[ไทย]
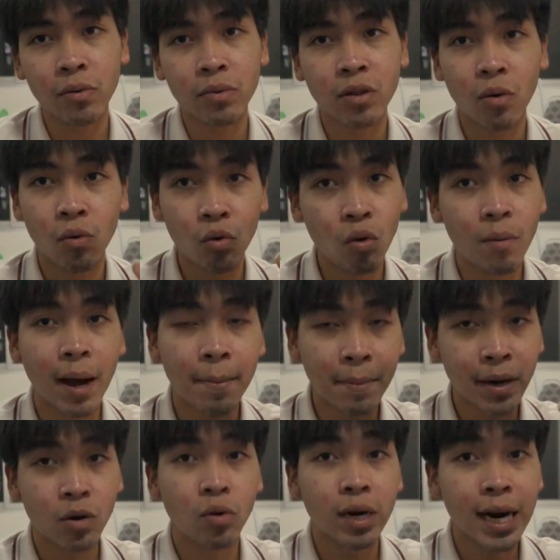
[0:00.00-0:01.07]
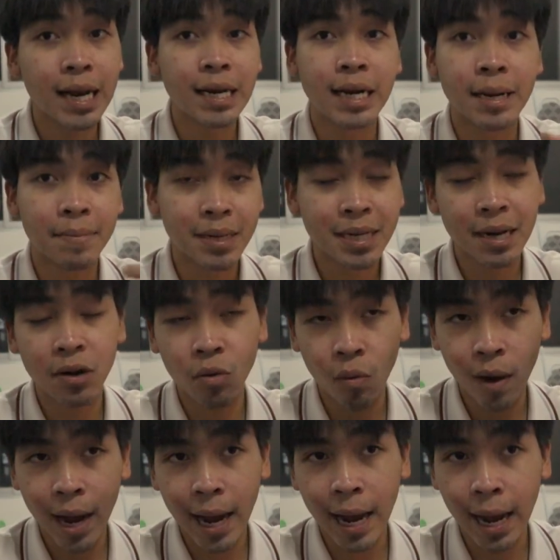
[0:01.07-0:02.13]
ส่งรูปอ่ะ มันกดได้เลย มันจะเร็วก
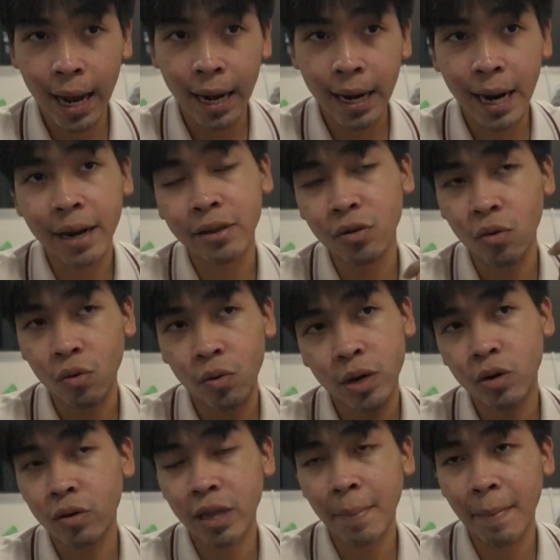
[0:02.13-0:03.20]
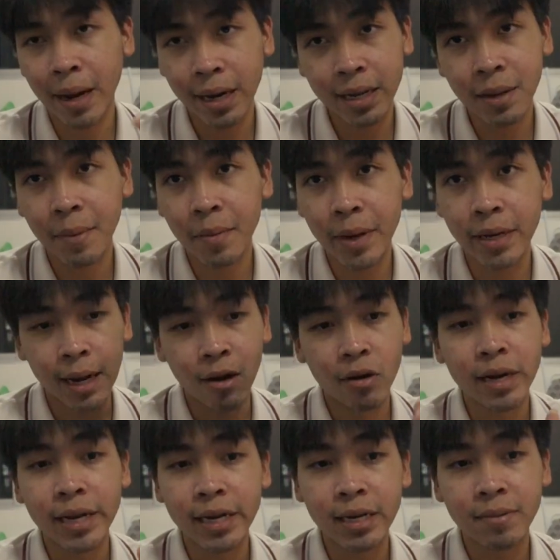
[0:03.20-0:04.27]
ว่าการส่งด้วยโทรศัพท์มั้งถ้าจะไม่ผิด แล้วข้อ
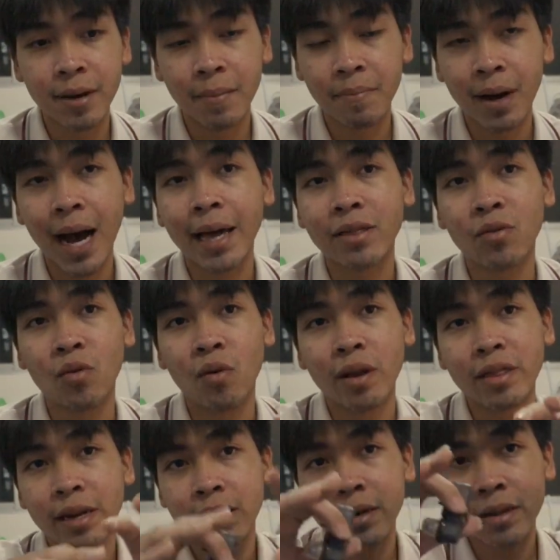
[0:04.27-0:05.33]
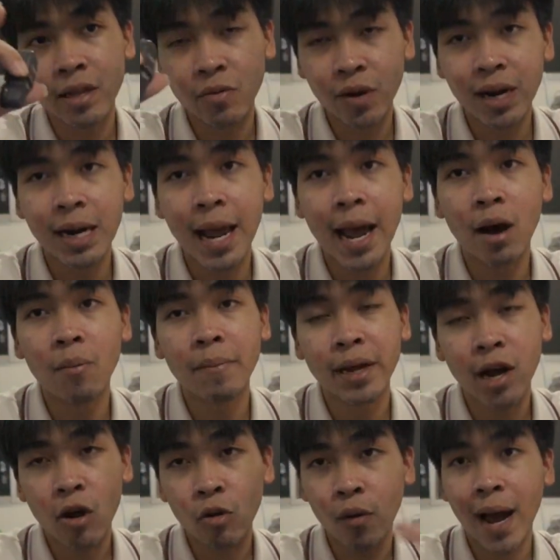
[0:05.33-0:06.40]
ดีคือแบบอาสมมติว่าเซตเซิร์ฟเวอร์แล้ว มี
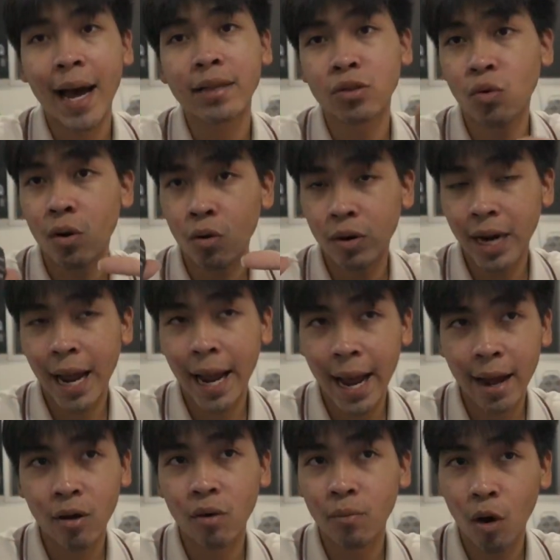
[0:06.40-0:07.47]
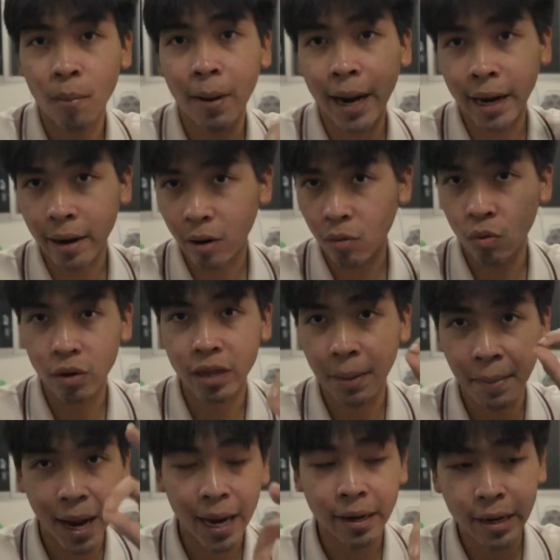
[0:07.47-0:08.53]
กล้องอยู่5ตัว คนถ่าย 5 คนพร้อมกันอ่ะ คุณสา
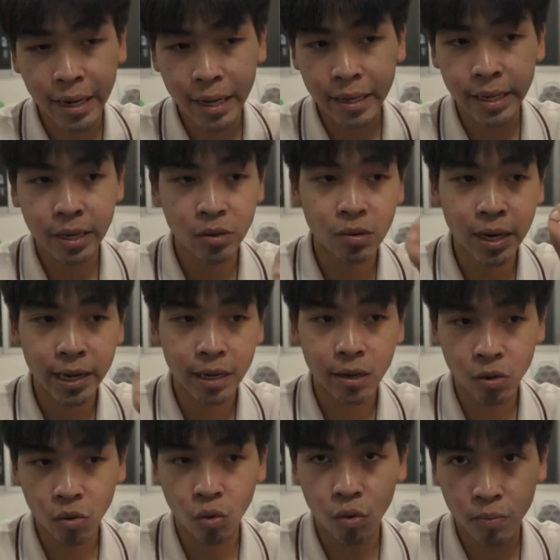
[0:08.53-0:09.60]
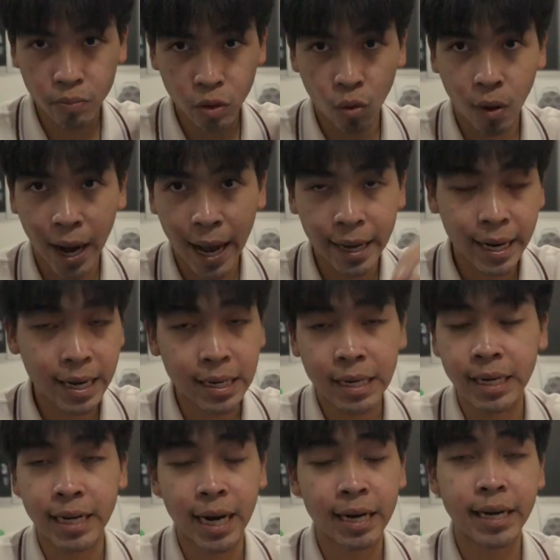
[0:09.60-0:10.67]
มารถคิวเลตรูปส่งงานได้เล
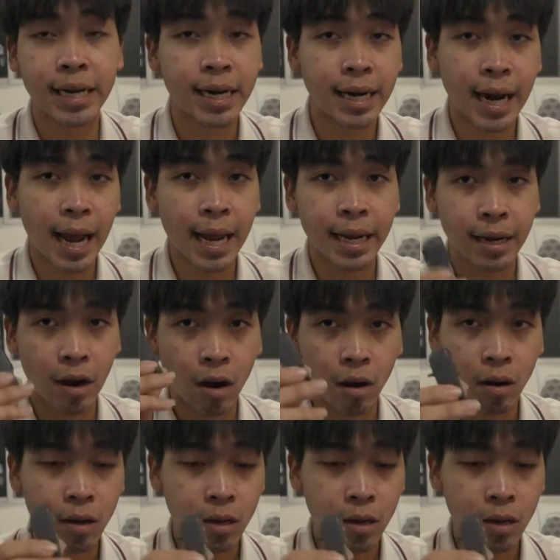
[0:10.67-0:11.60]
ย ทันทีทันใด ก็